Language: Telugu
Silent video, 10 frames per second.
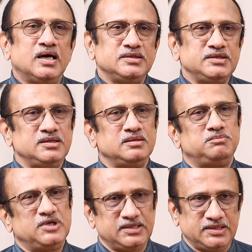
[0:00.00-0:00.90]
అది
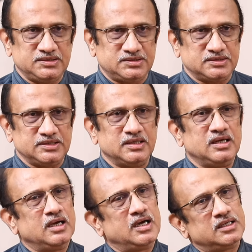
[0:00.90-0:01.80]
బ్లడ్ టెస్ట్ అది
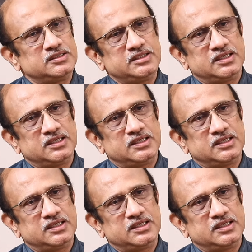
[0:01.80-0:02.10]
అది